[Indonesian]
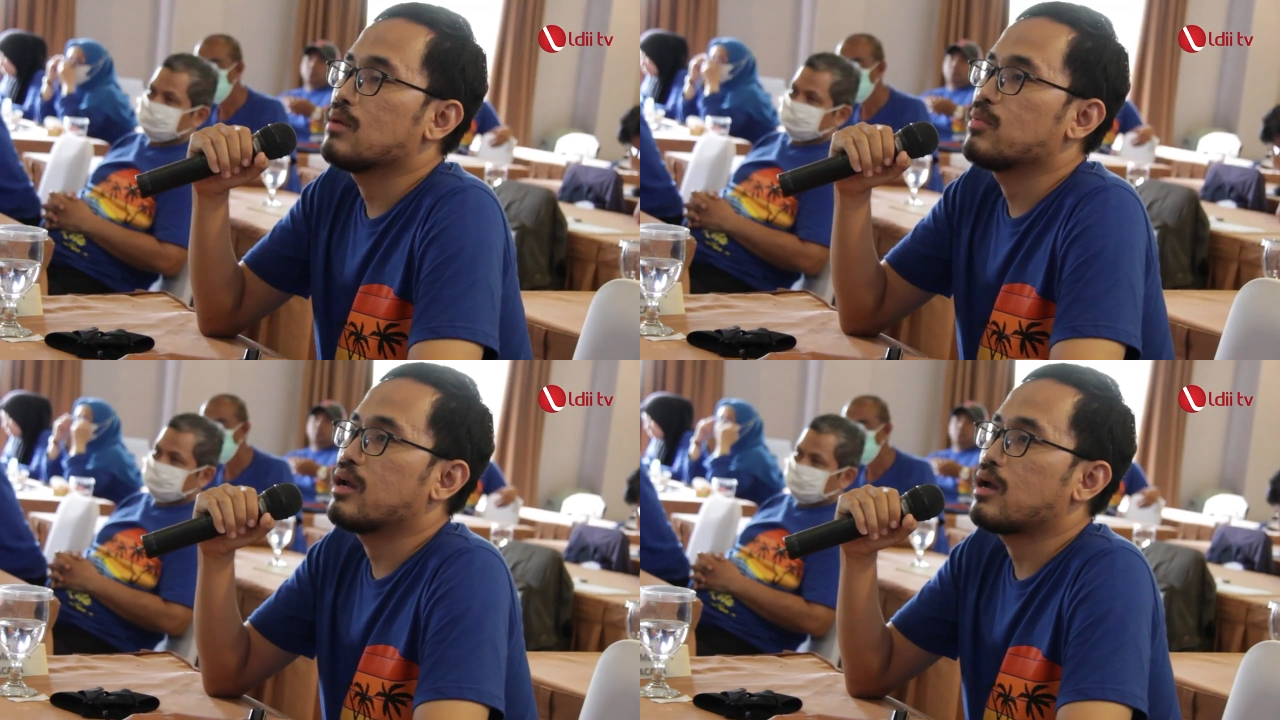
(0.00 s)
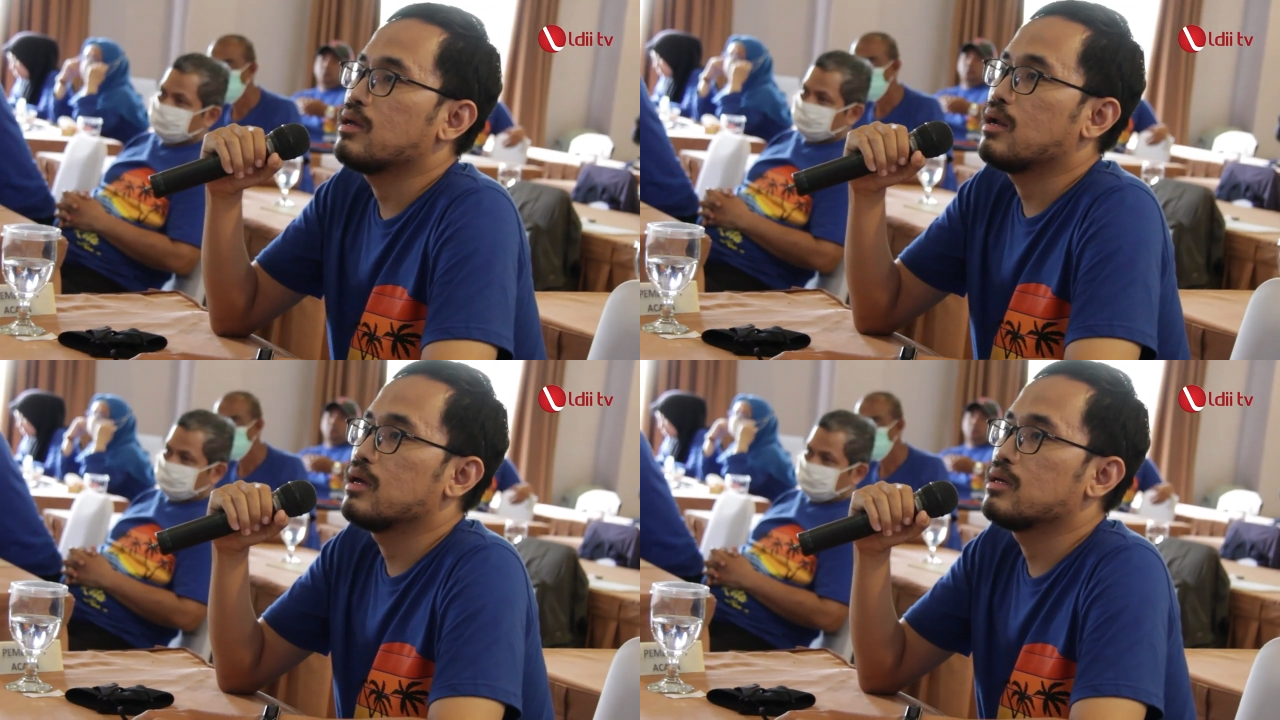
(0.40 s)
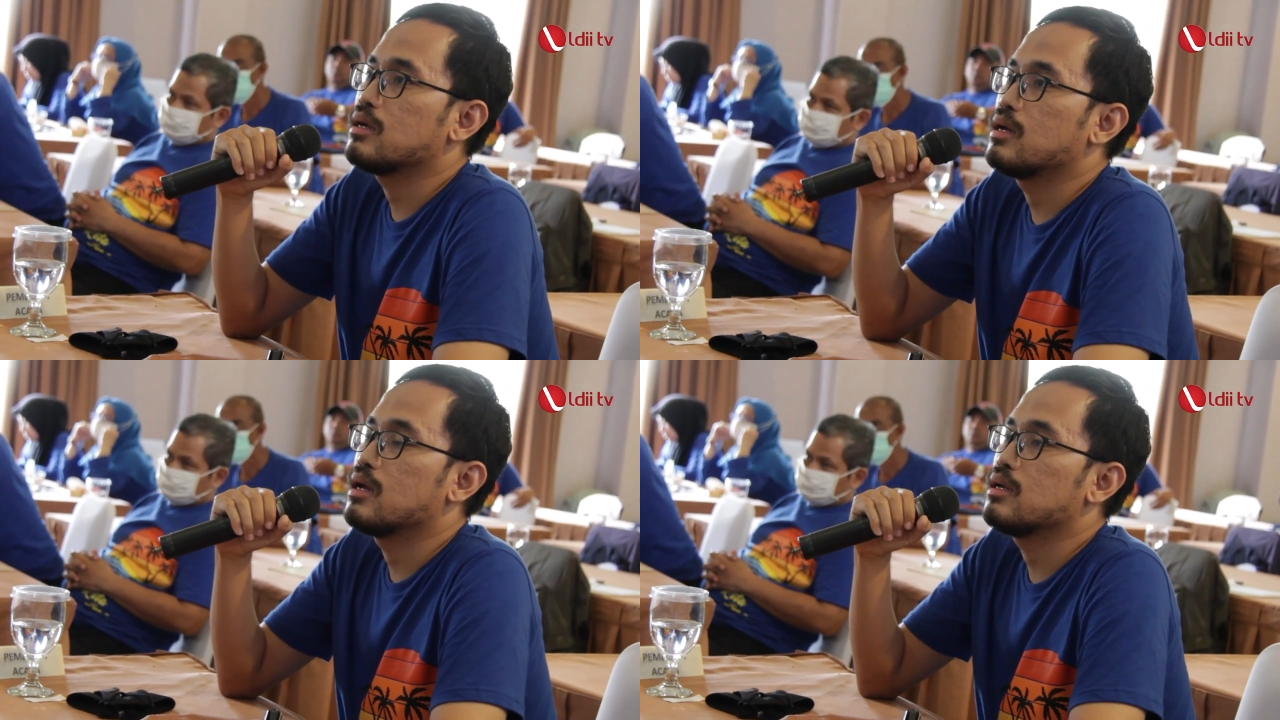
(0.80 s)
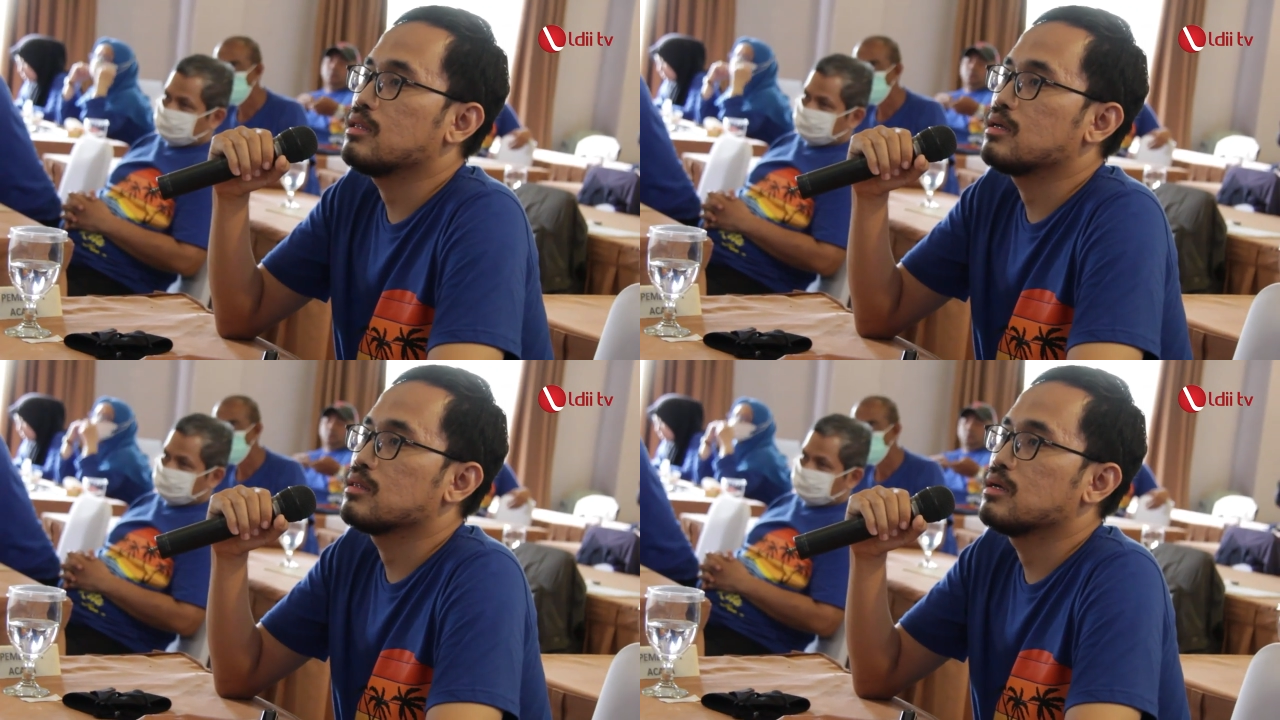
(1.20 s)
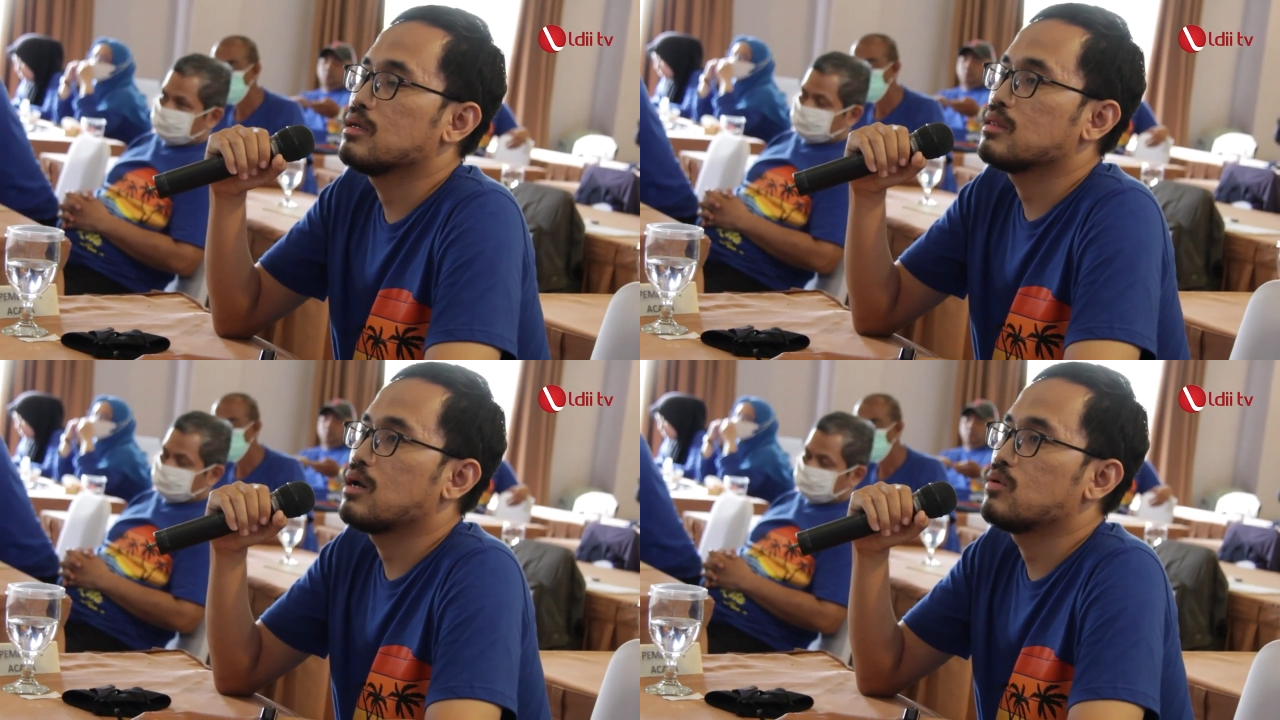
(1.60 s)
dan mendukung serta menyukseskan program
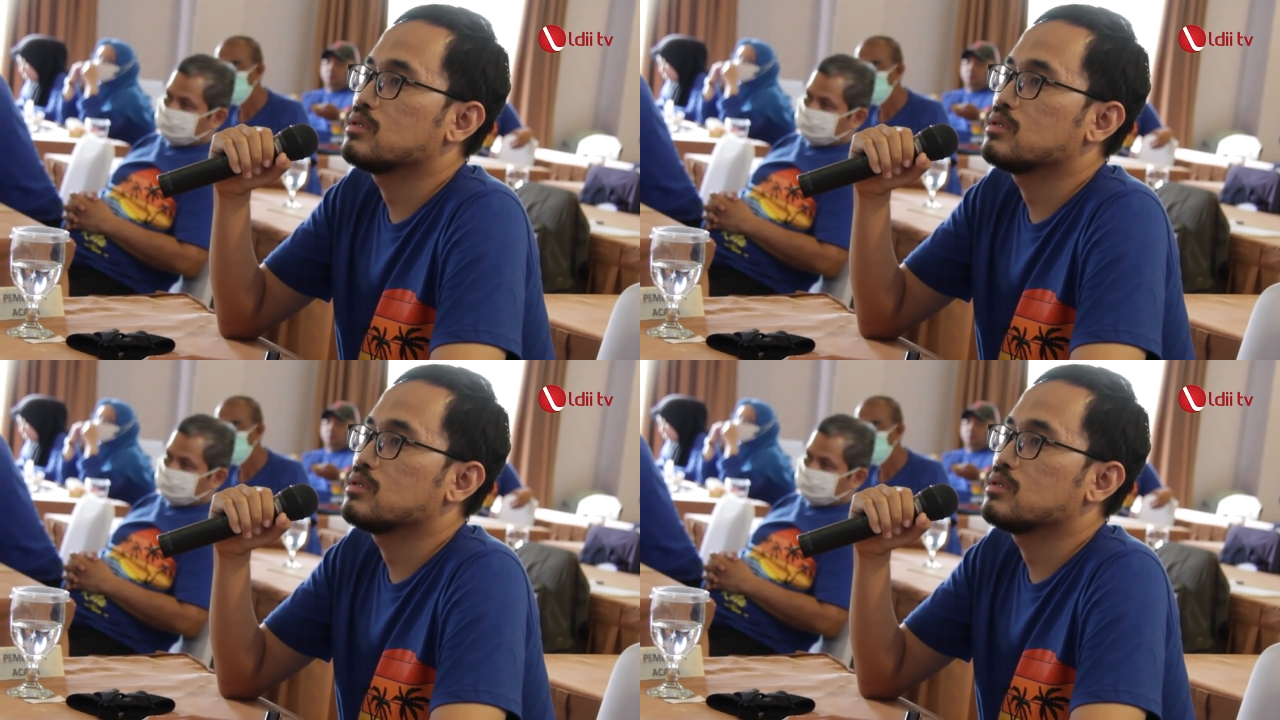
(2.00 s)
pemerintah